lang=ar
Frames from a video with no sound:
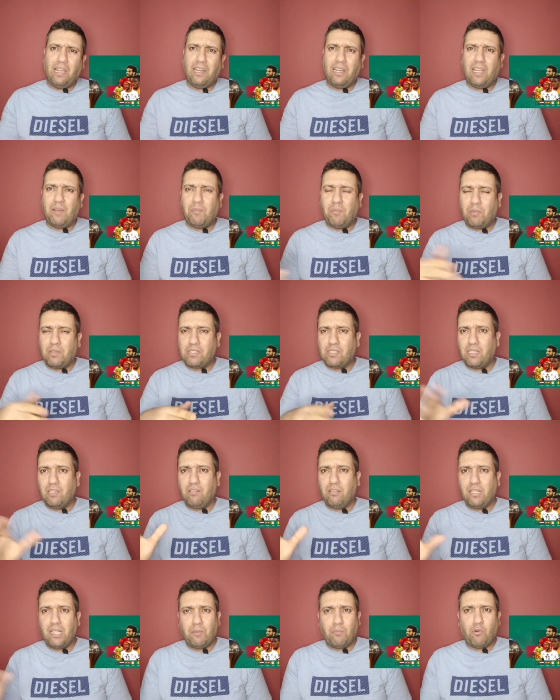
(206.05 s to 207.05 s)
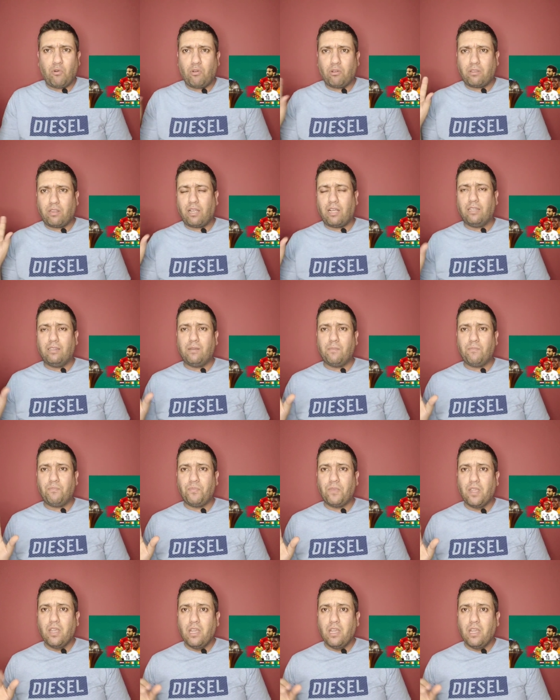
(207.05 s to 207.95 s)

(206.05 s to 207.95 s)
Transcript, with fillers: اعلام مصري نلعبوا كره القدم